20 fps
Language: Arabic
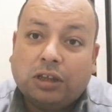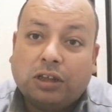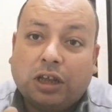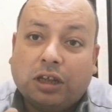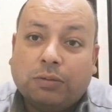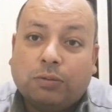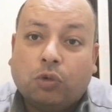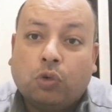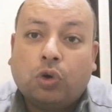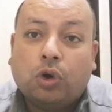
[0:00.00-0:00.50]

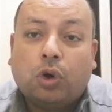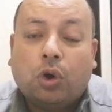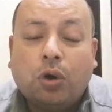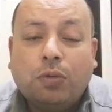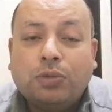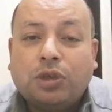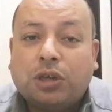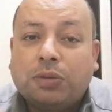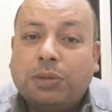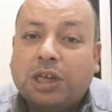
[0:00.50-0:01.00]
طيب وال
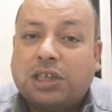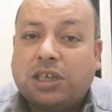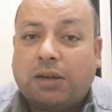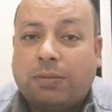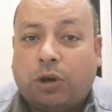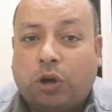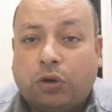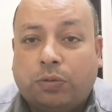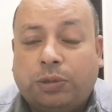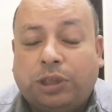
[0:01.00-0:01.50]

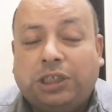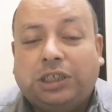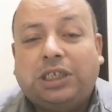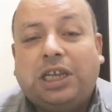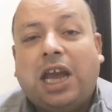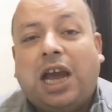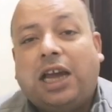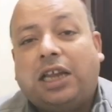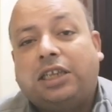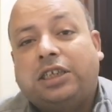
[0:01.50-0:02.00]

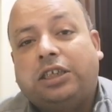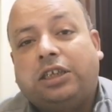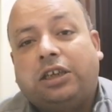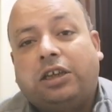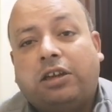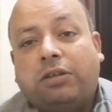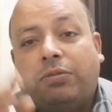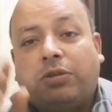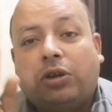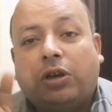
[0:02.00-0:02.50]
547
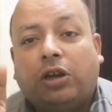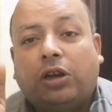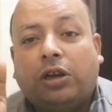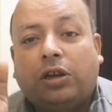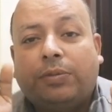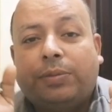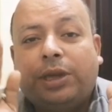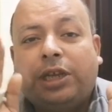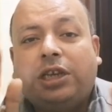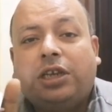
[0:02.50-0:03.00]
يعني
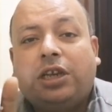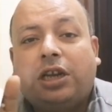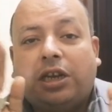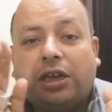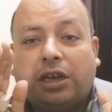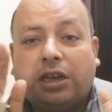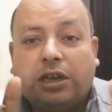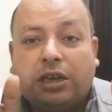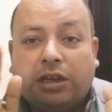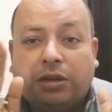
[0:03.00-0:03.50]
اللي بين
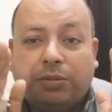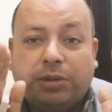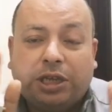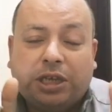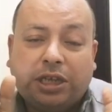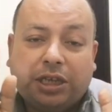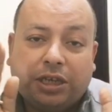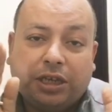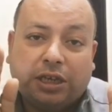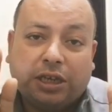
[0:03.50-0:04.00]
اللي
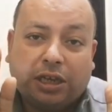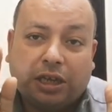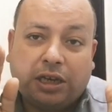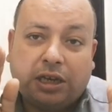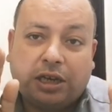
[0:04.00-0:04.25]
بين